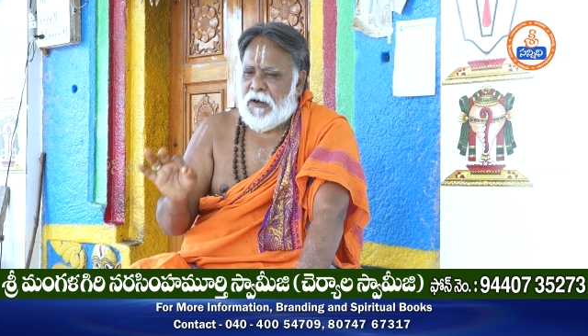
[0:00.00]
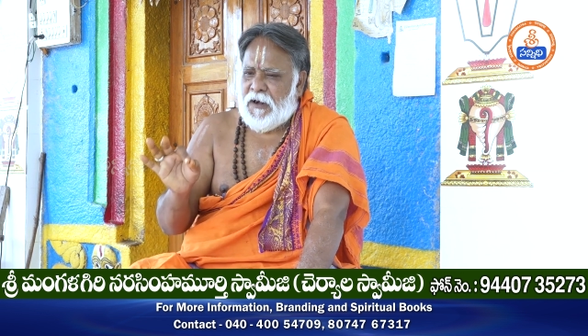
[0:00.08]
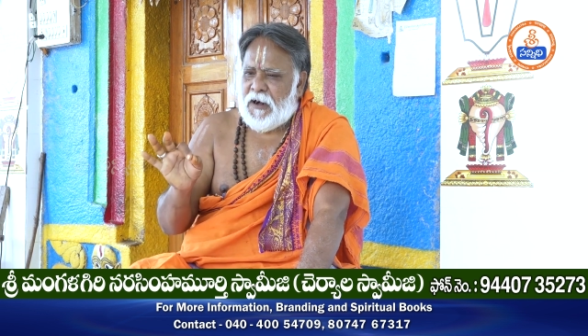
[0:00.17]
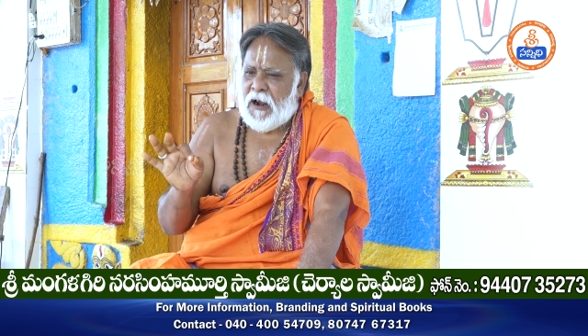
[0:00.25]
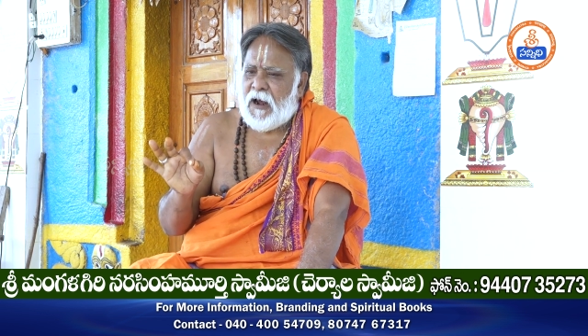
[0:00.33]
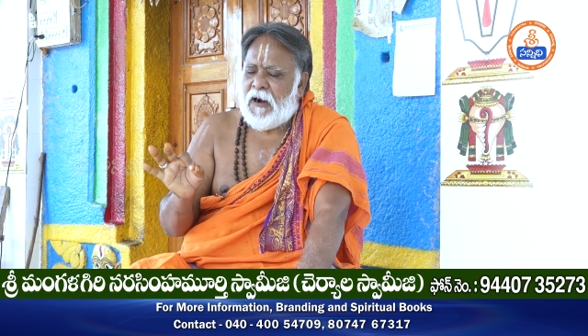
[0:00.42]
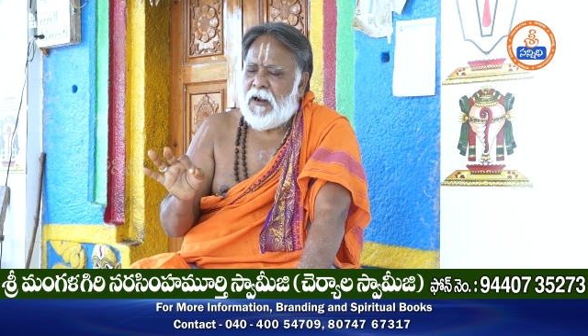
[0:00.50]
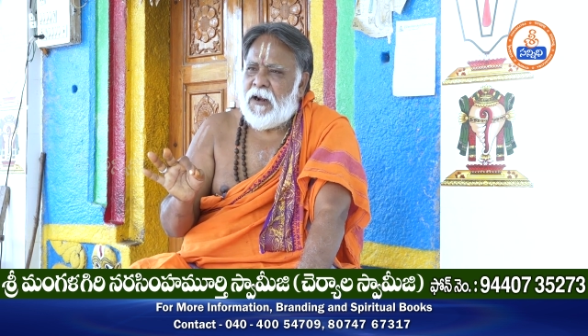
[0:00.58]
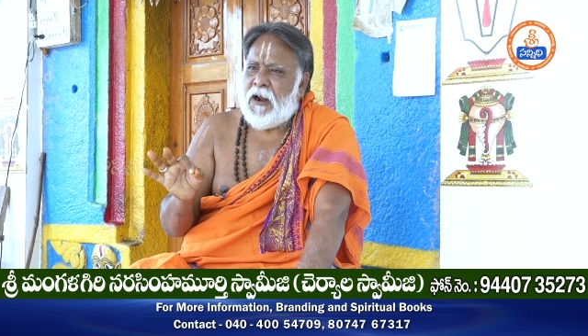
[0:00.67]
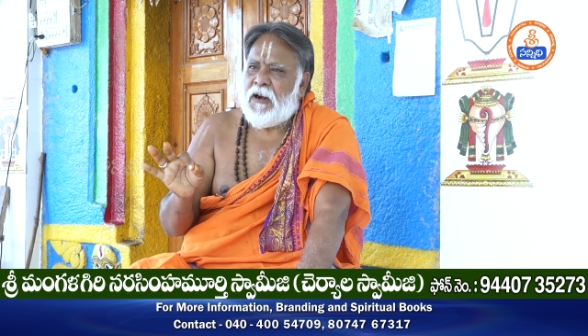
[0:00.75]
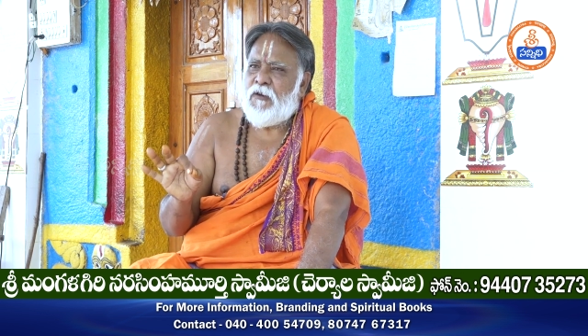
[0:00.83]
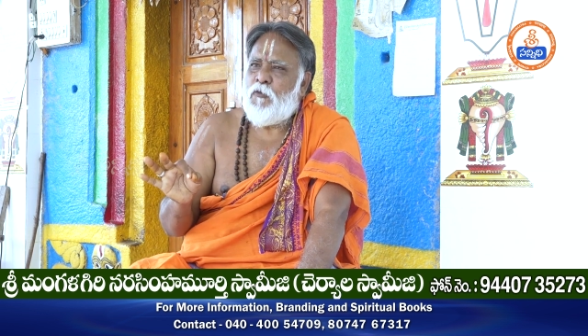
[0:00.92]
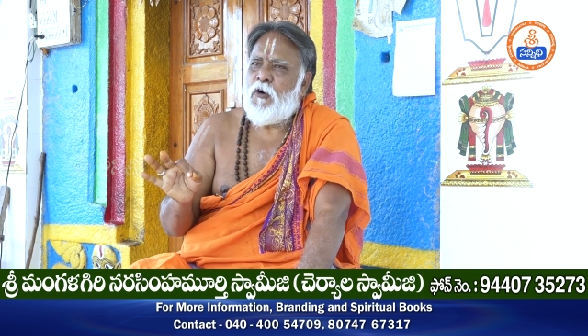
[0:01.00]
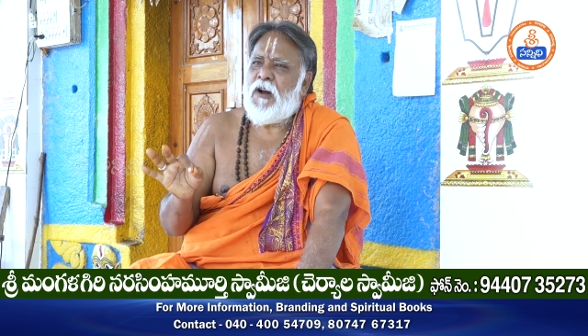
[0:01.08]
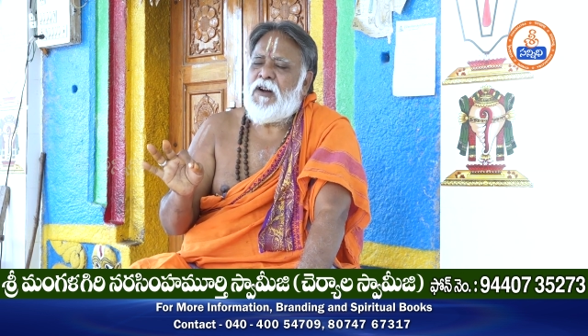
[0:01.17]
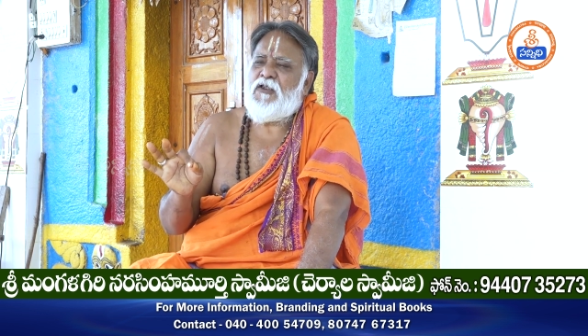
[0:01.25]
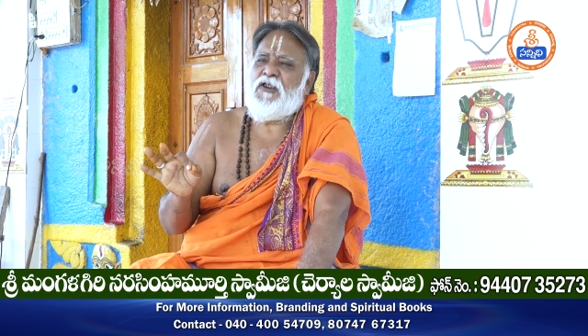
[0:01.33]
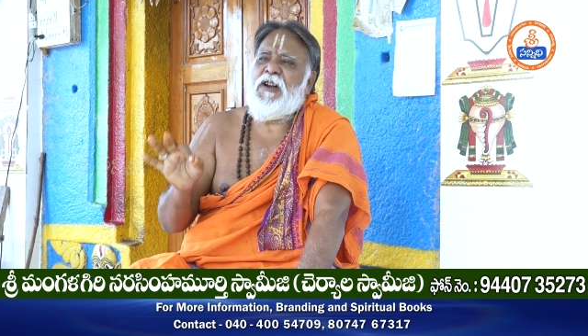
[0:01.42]
ఈ ఆలయాన్ని ఒక
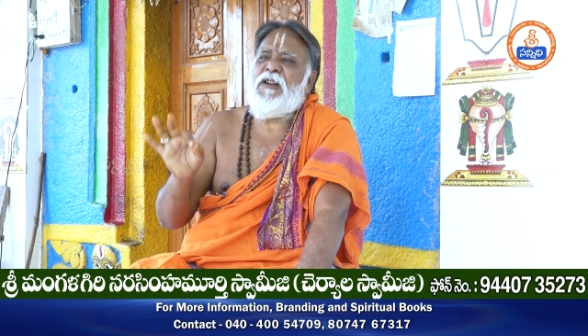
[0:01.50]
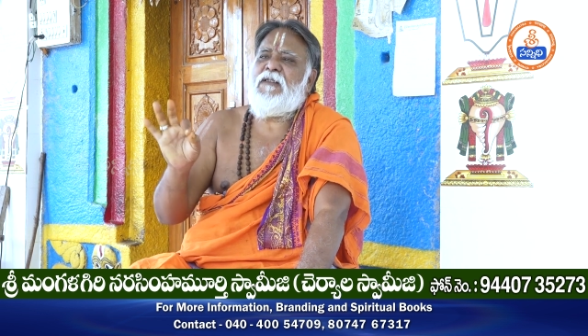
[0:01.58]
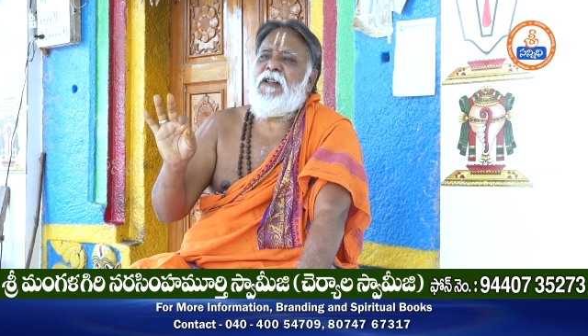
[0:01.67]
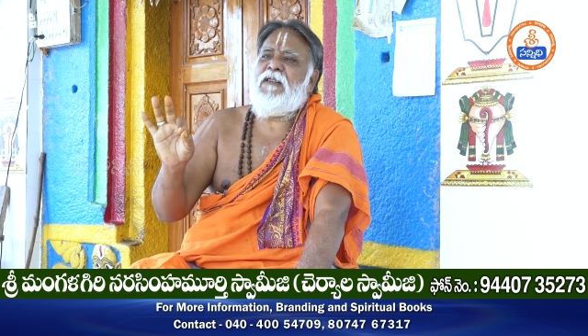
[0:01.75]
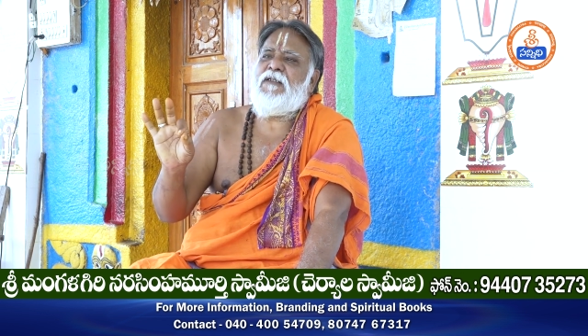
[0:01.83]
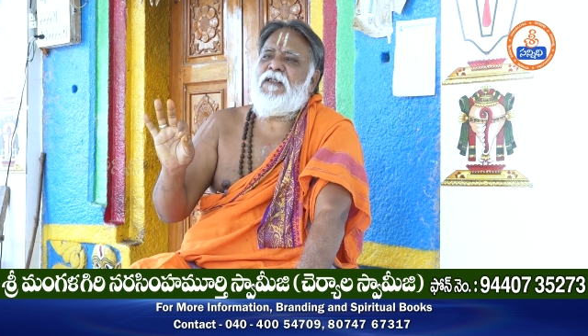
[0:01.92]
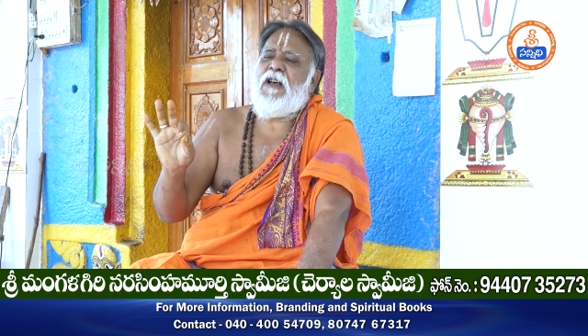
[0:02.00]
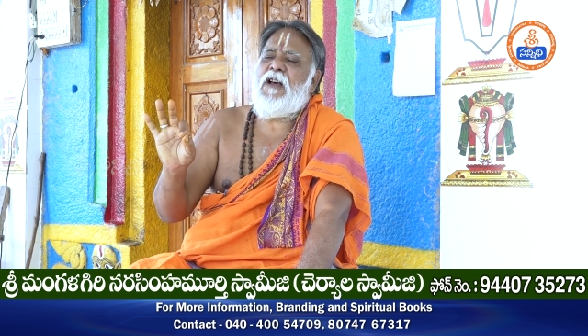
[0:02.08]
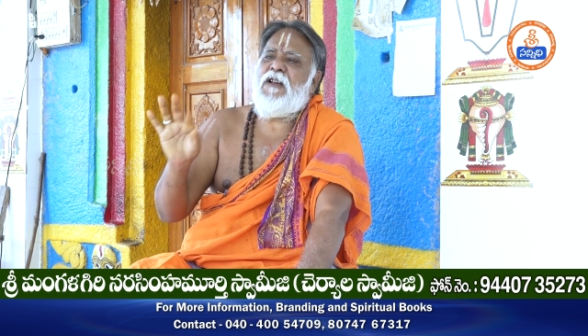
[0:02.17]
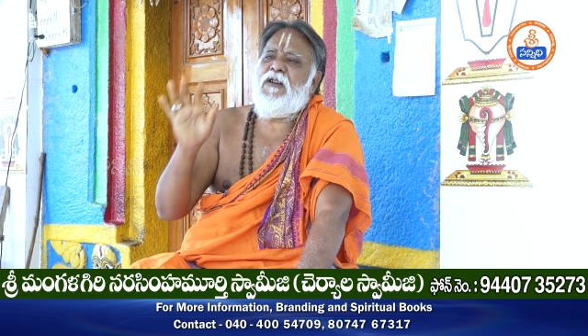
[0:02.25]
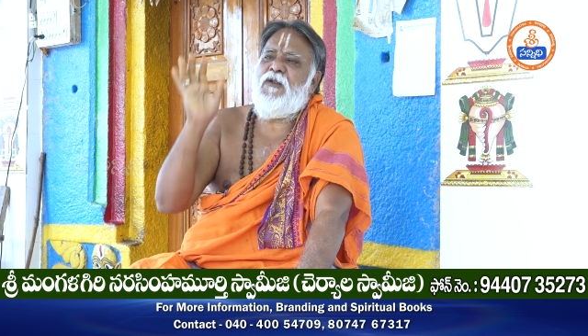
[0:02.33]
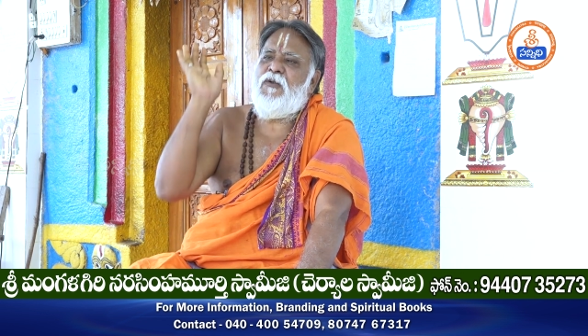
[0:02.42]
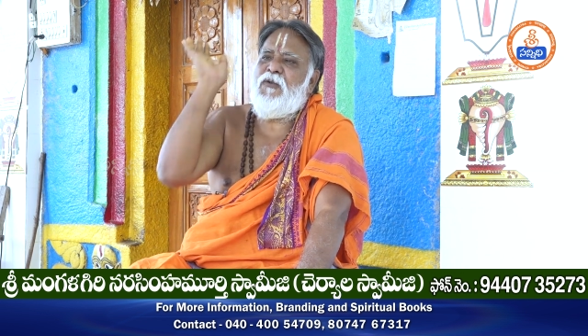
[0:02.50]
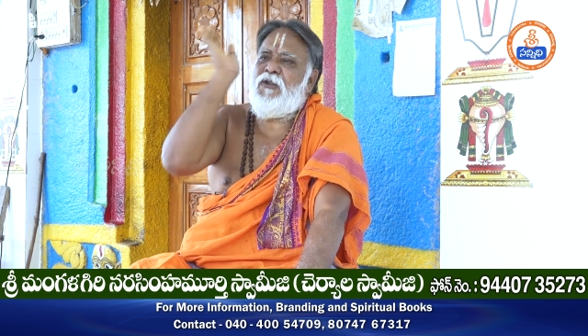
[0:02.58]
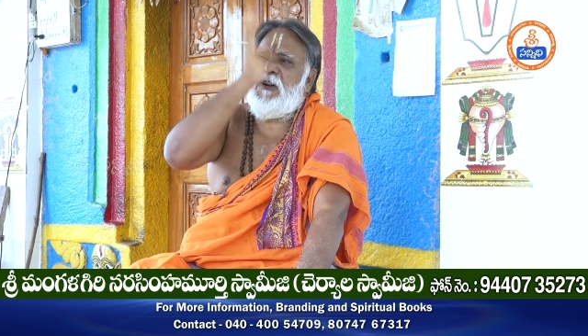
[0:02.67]
క్షేత్రస్థాయిలో